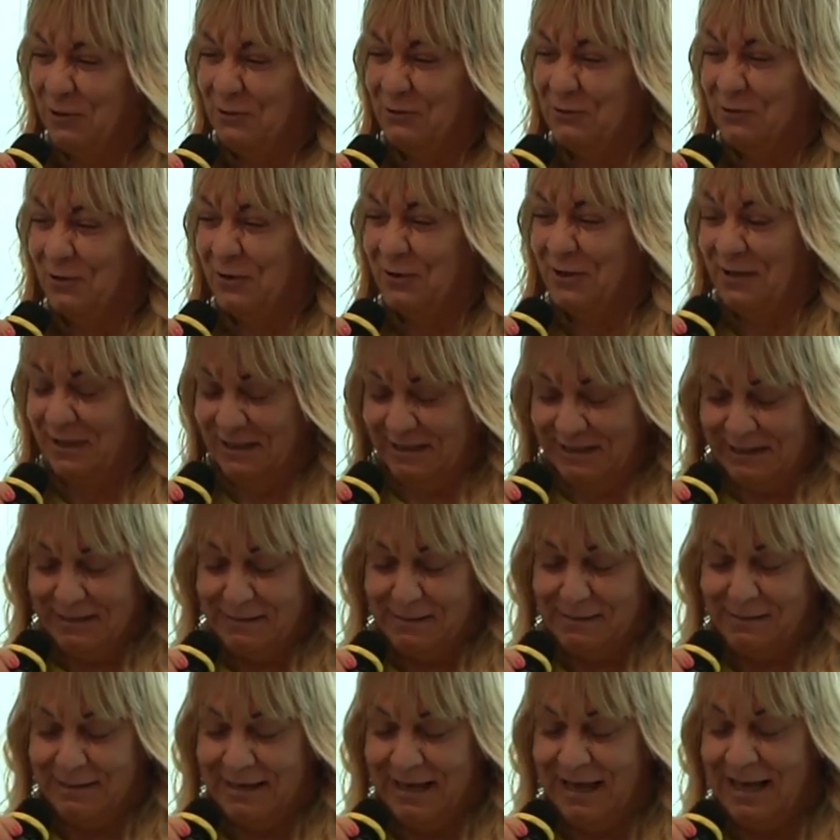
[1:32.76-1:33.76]
Giorgio
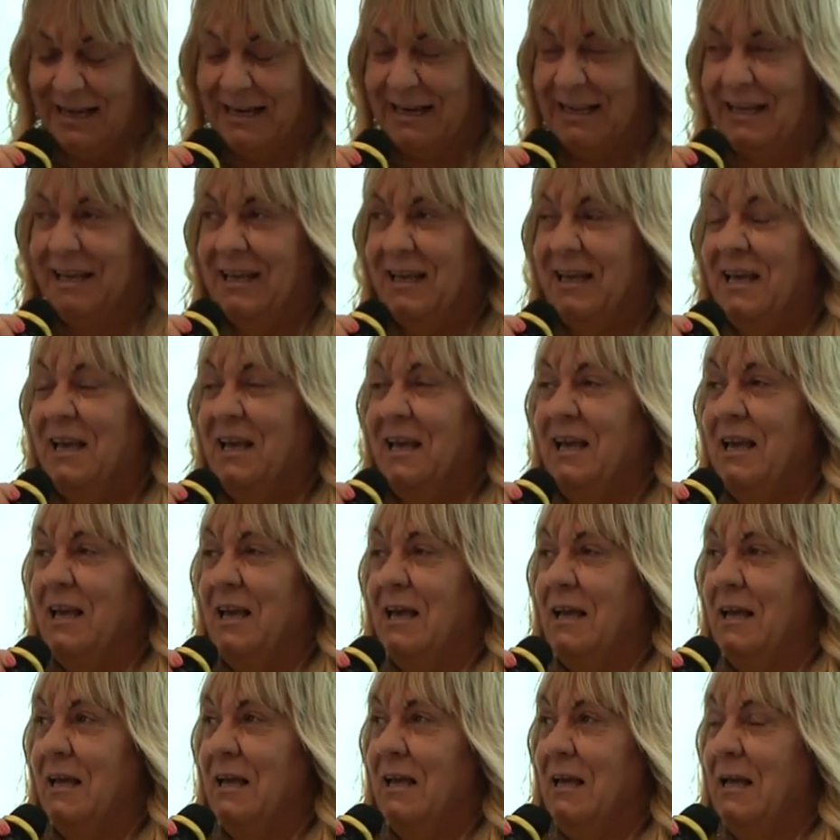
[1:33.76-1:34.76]
Terziani
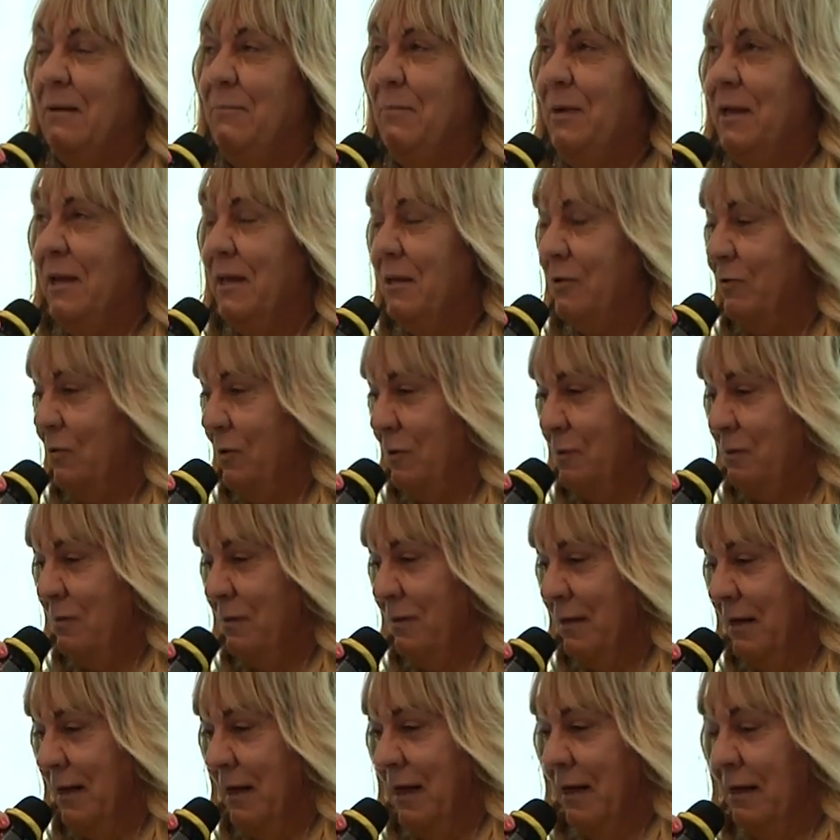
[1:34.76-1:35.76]
l'apparecchio
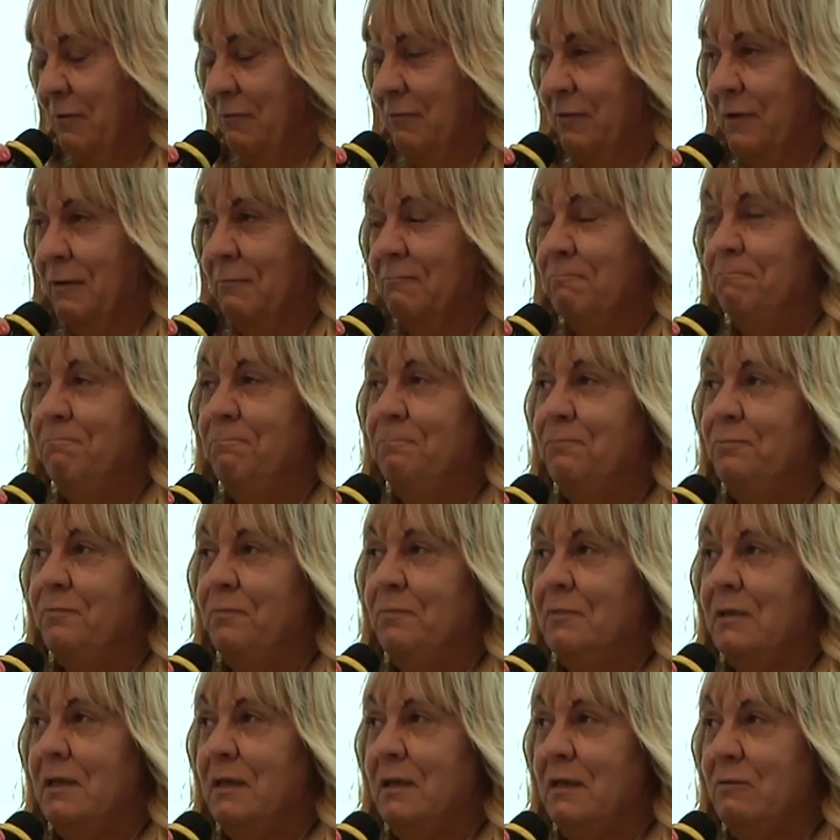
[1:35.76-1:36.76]
S-Drive.
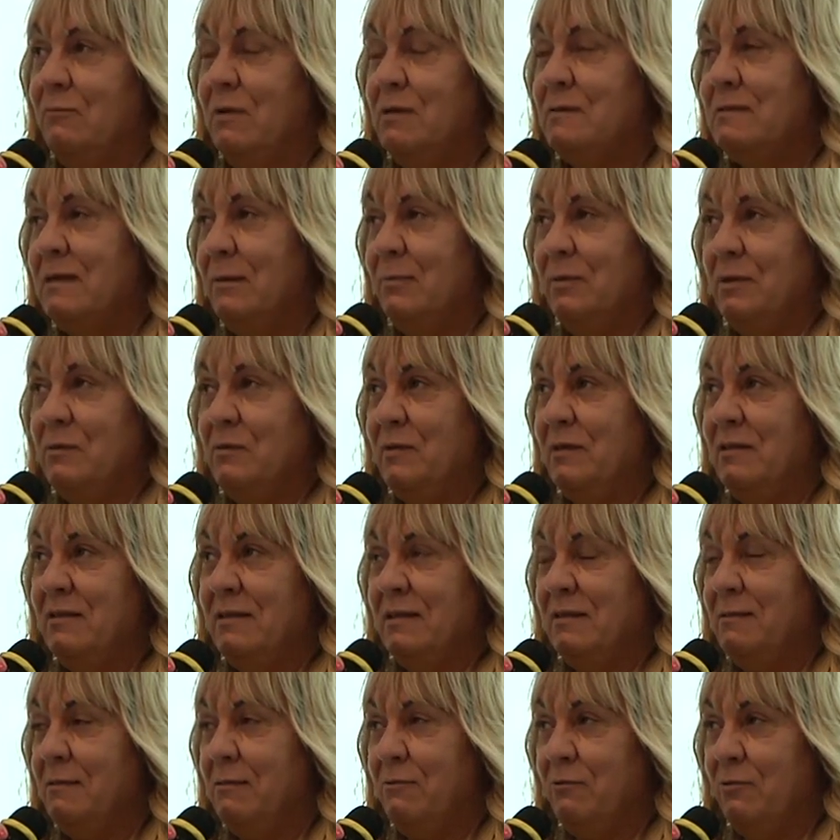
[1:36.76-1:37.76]
Questa
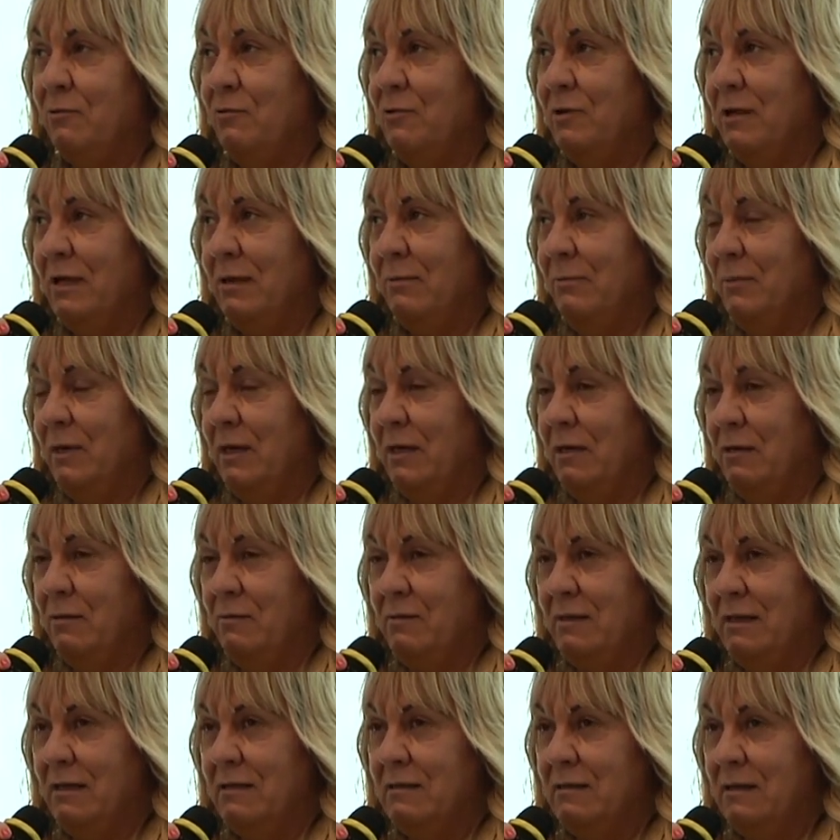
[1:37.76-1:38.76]
presentazione mi è
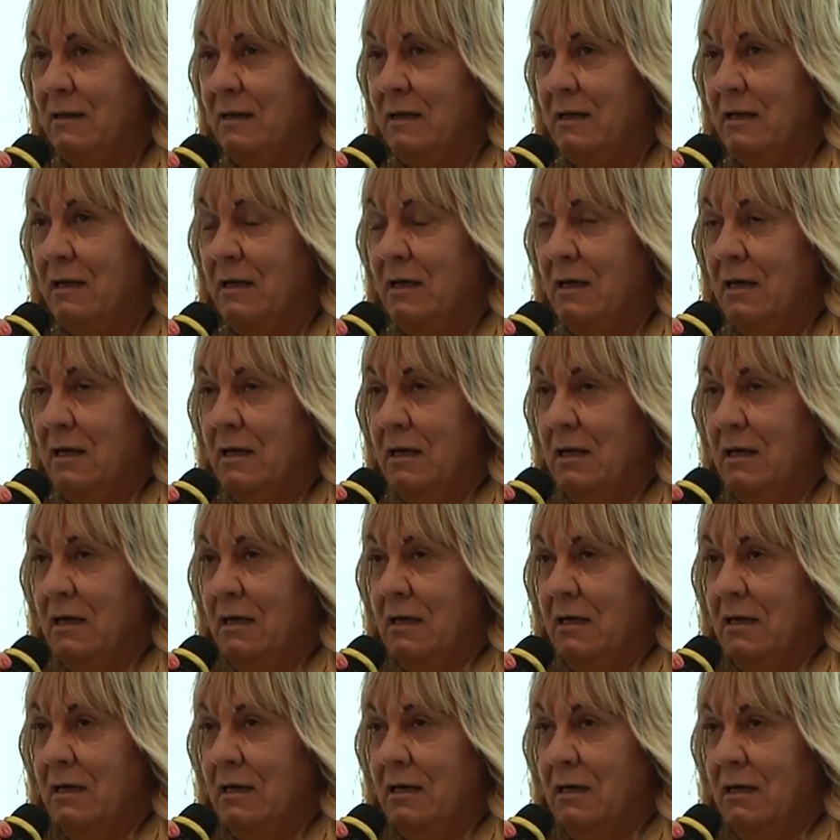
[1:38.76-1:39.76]
stata
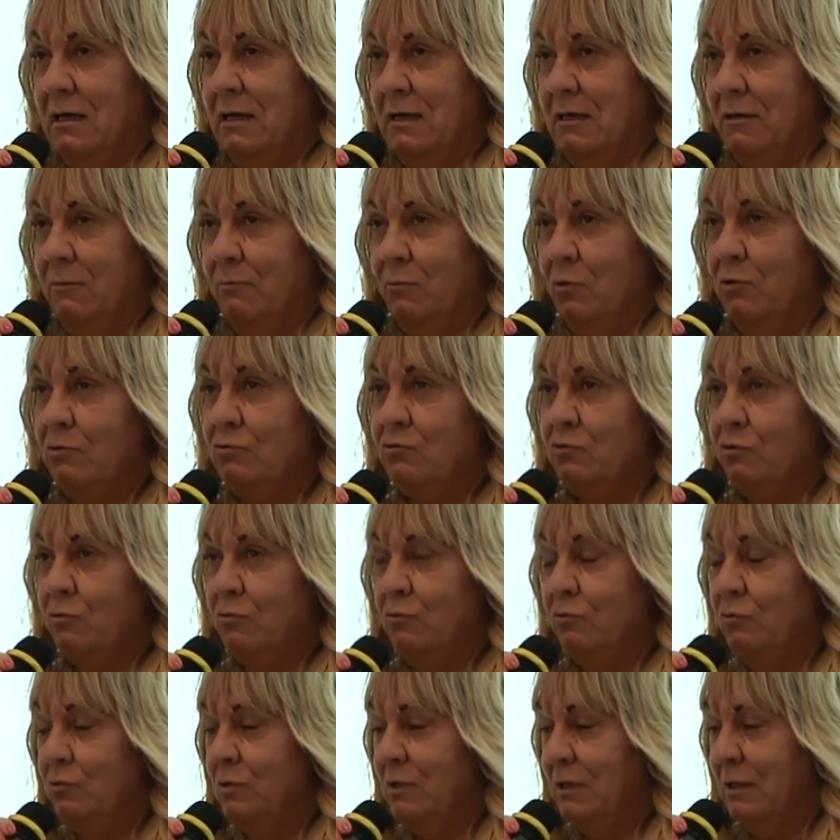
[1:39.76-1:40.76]
eh,
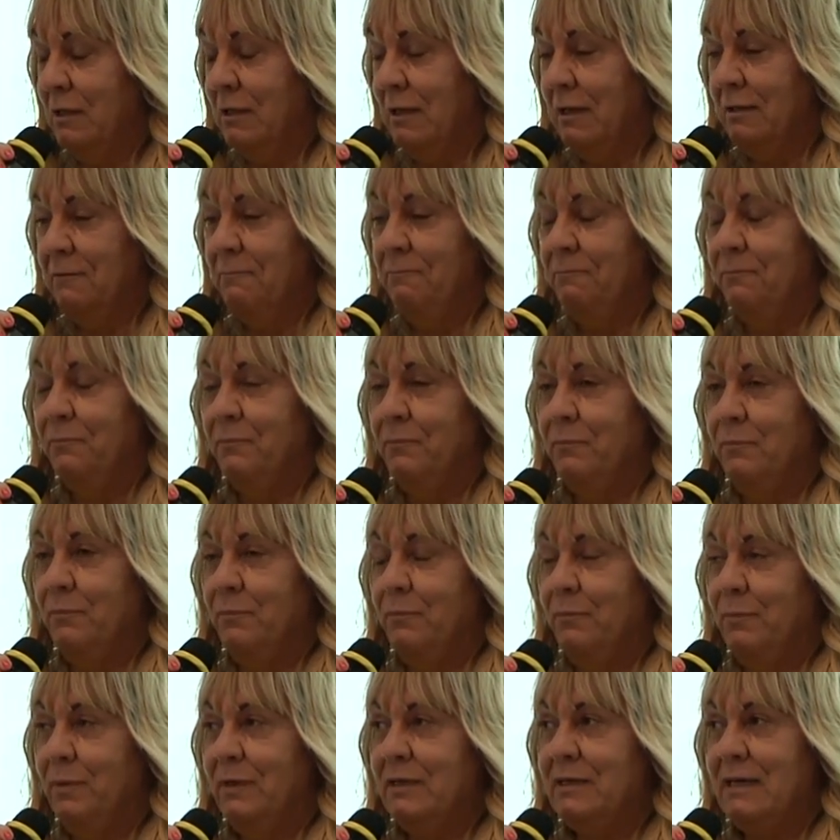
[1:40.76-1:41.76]
molto utile
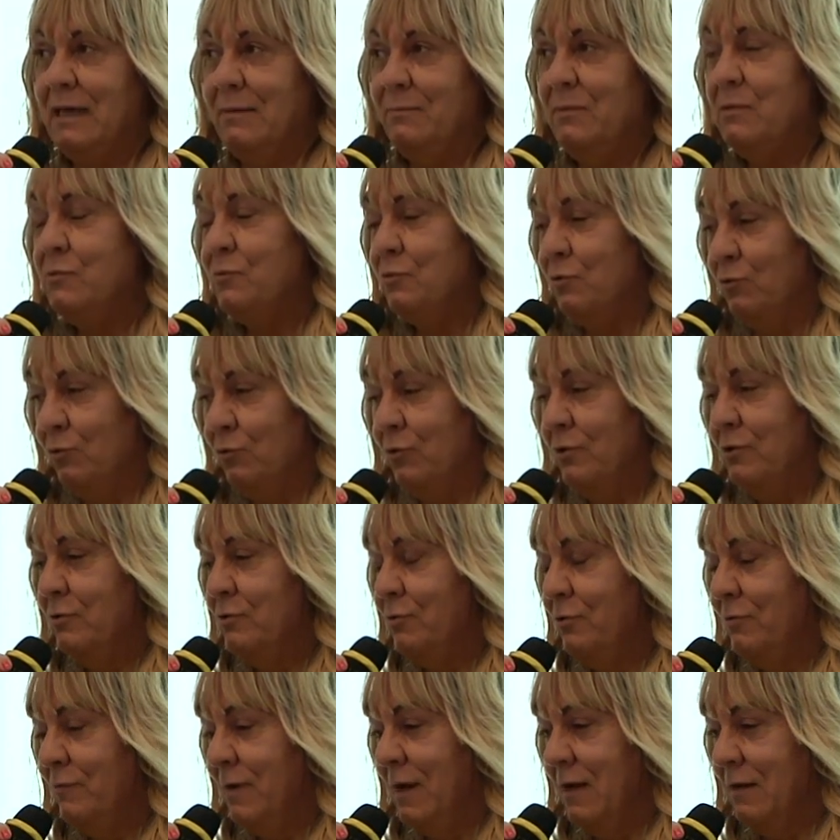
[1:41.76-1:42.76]
perché mi sono
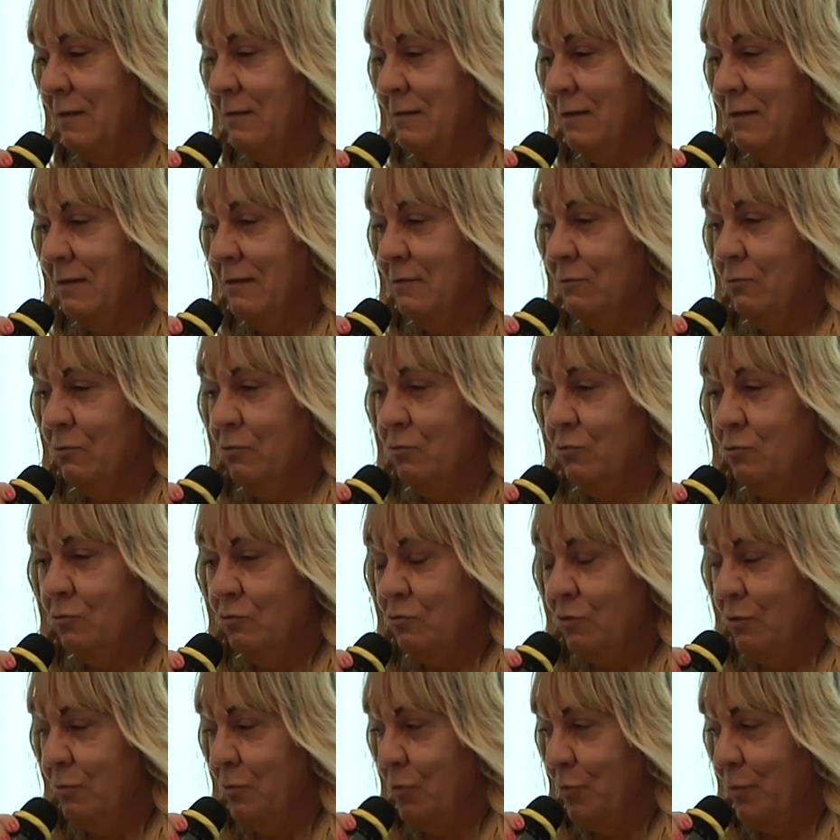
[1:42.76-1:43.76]
ritrovata con
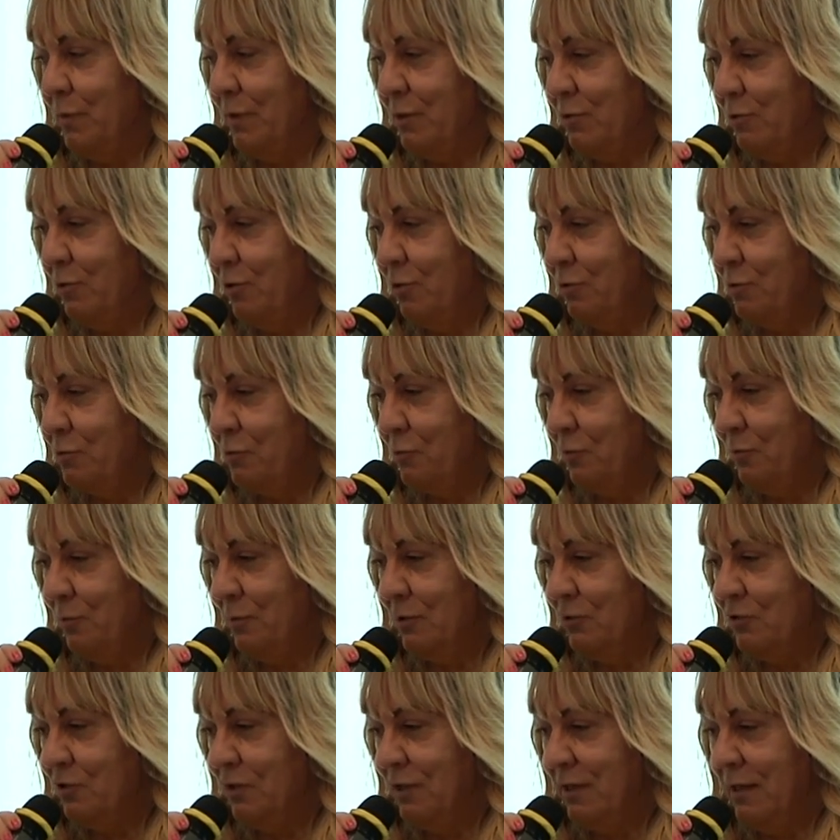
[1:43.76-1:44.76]
tutto il mio percorso
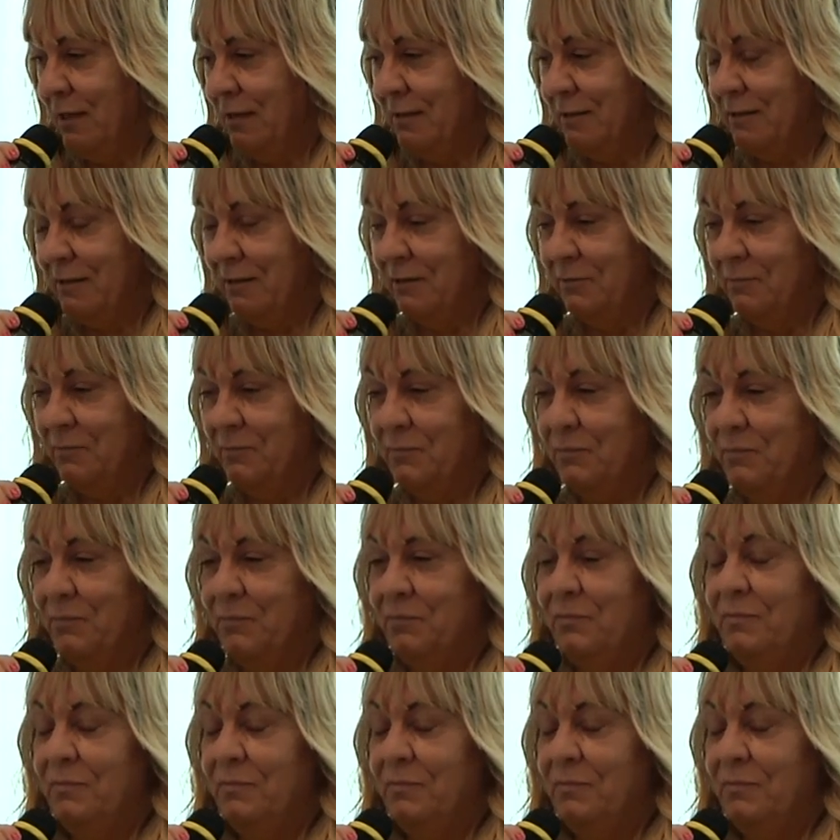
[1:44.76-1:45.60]
precedente.